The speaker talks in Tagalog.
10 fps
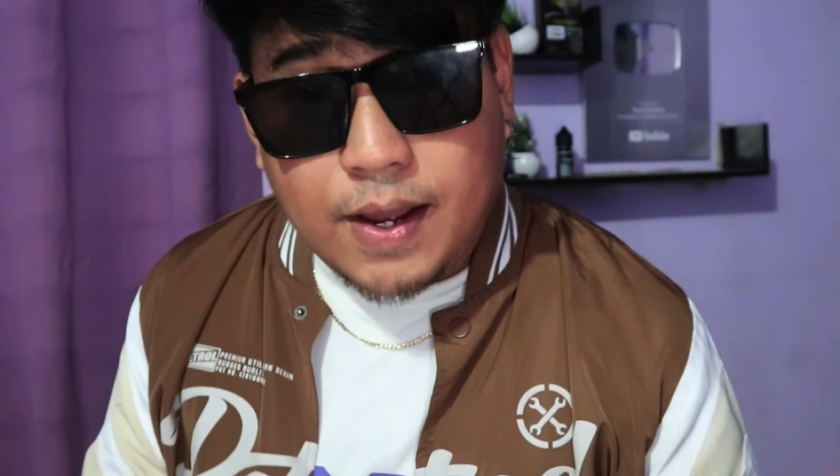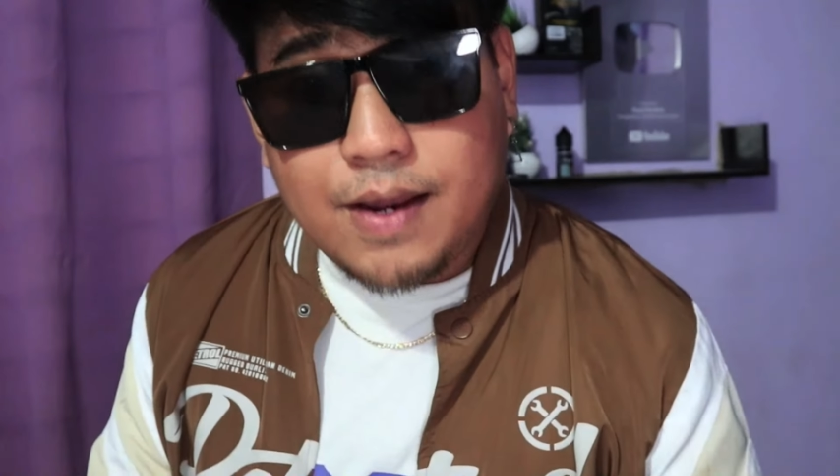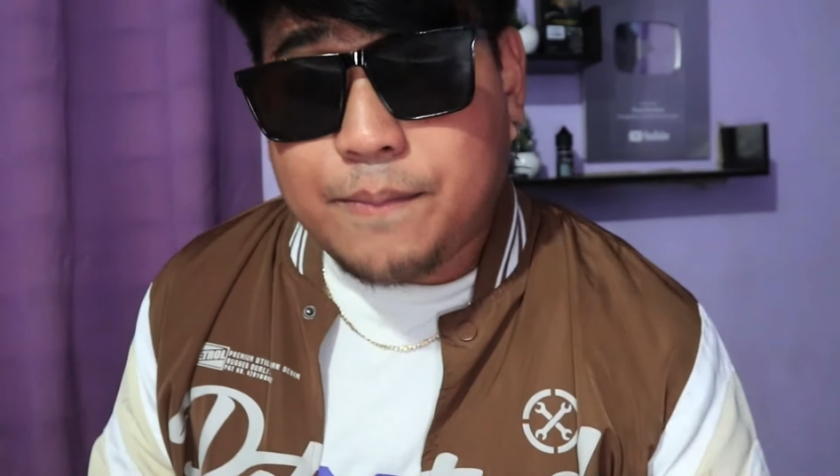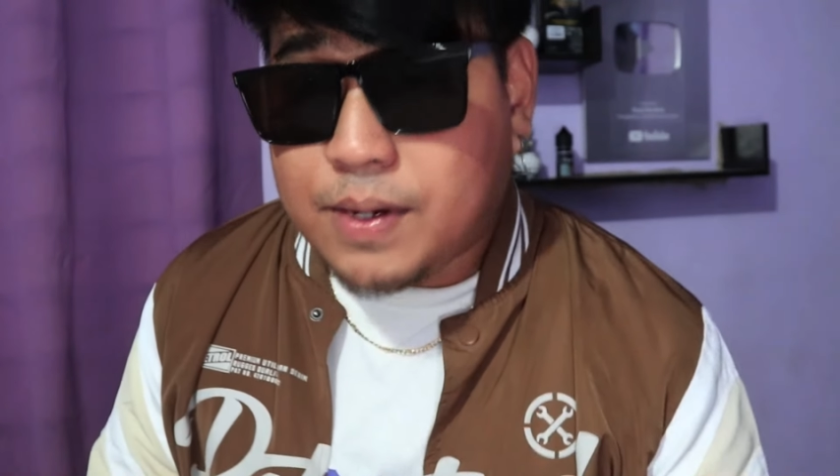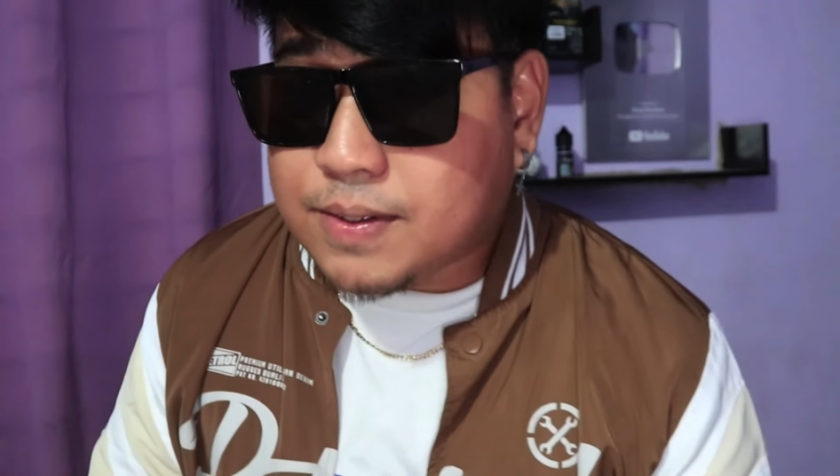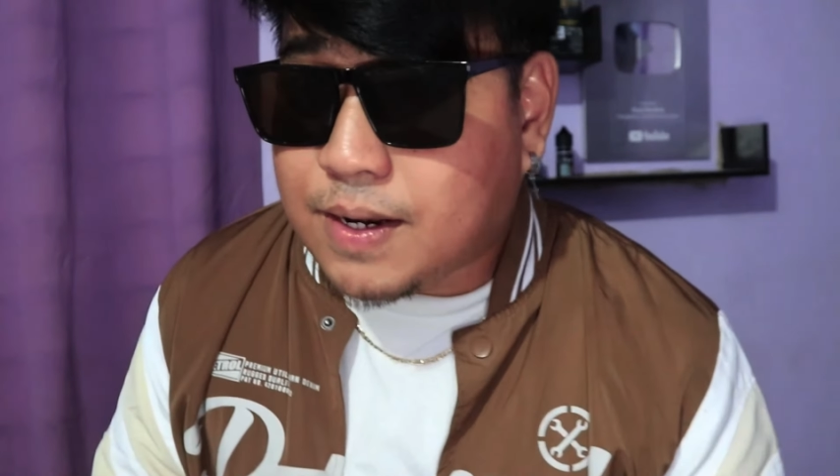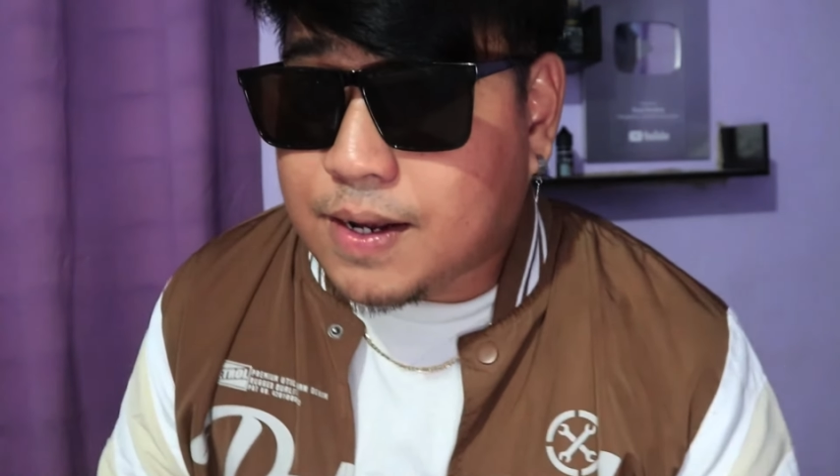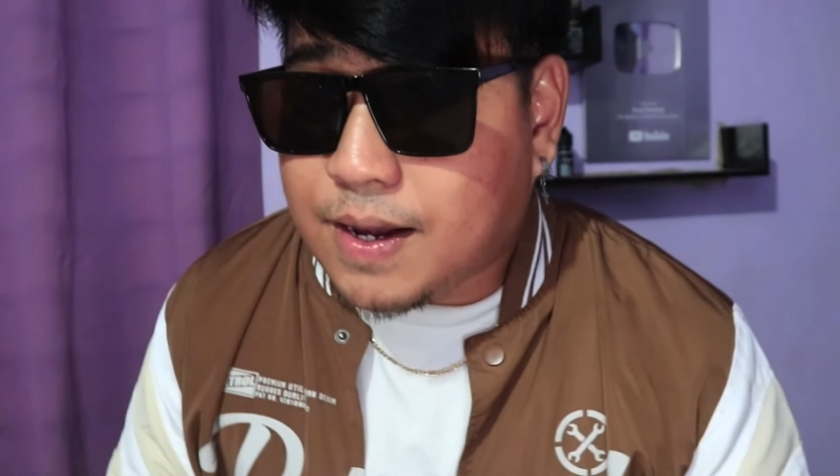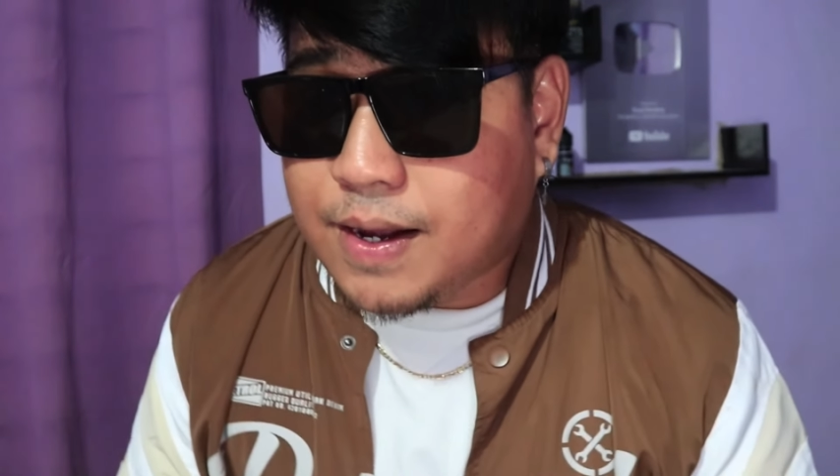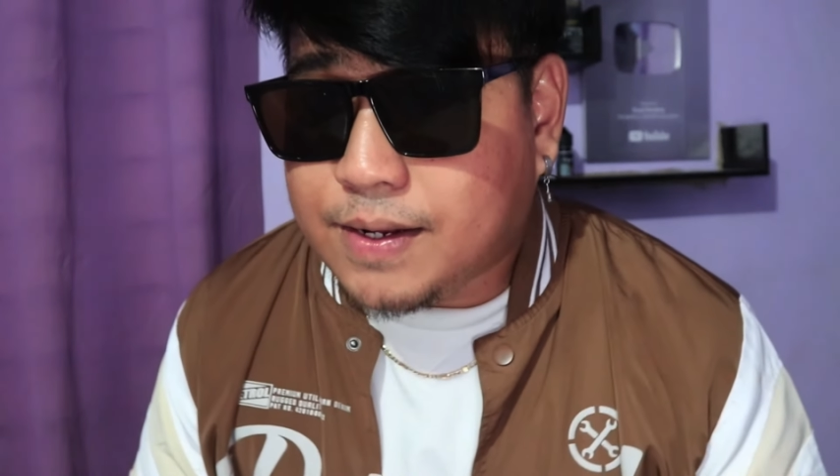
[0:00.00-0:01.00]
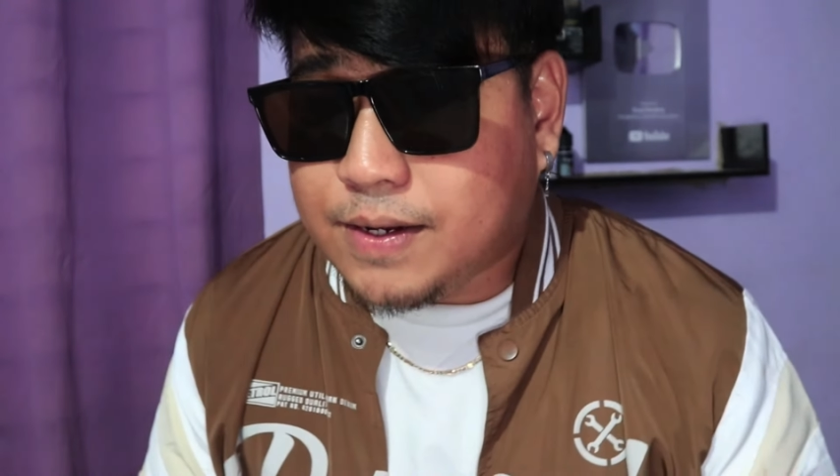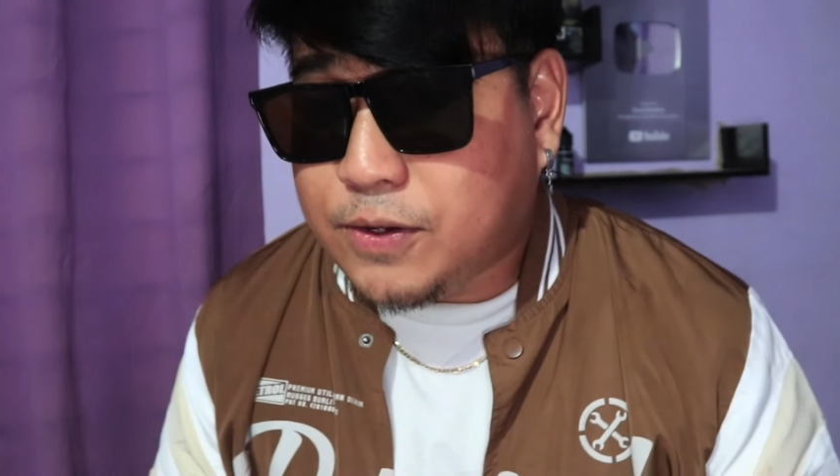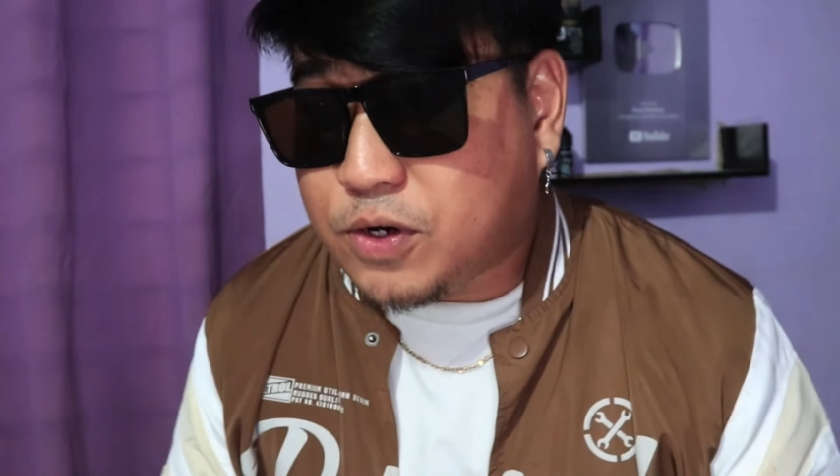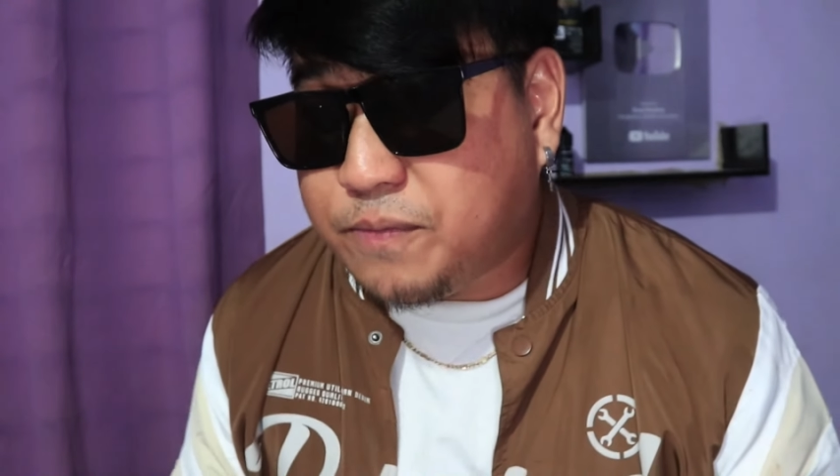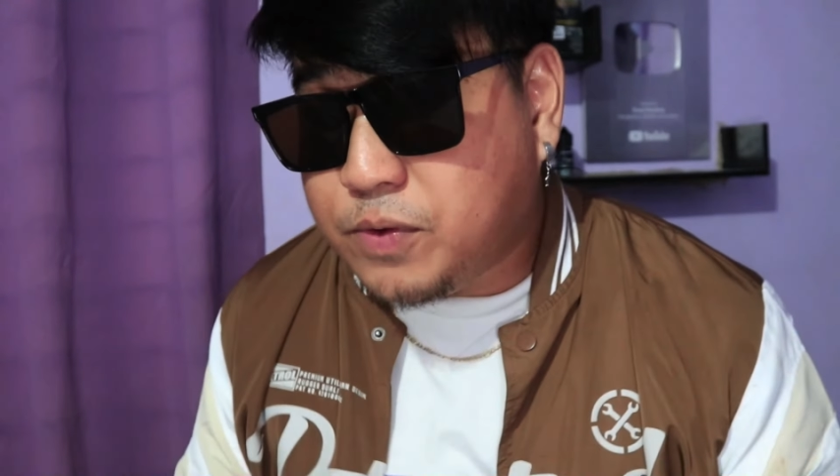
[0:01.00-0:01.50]
Inaalam lang talaga ng
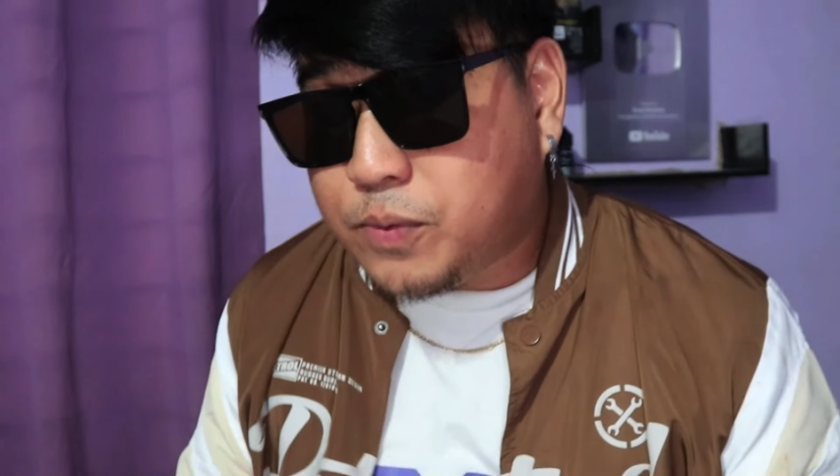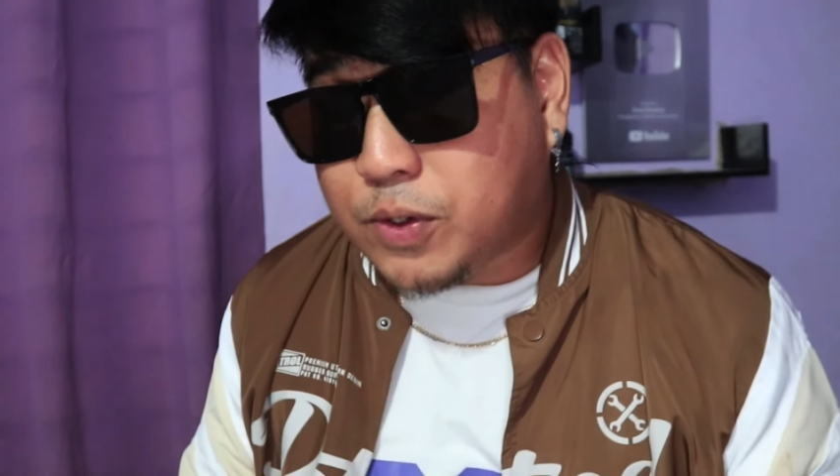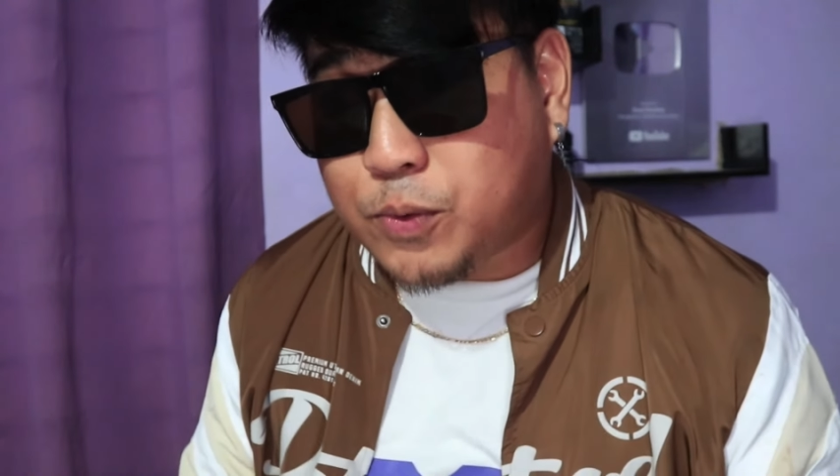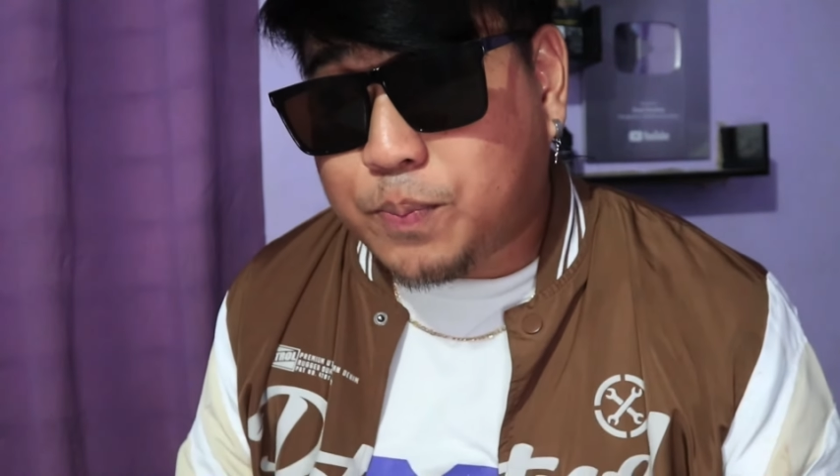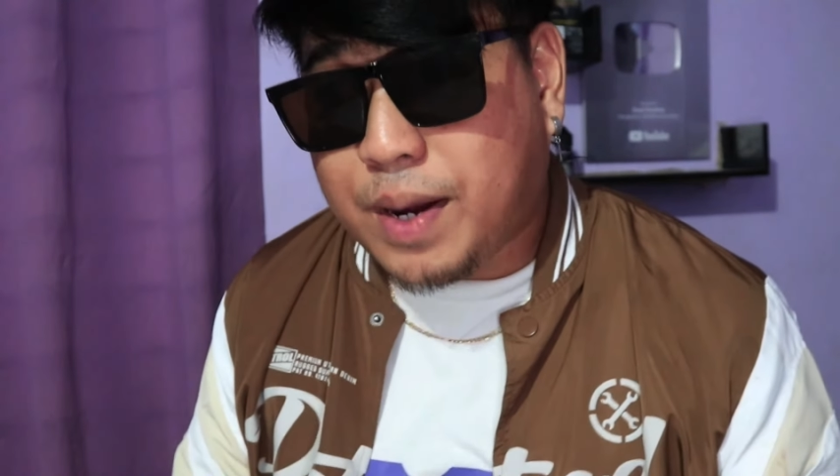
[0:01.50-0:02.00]
interviewer kung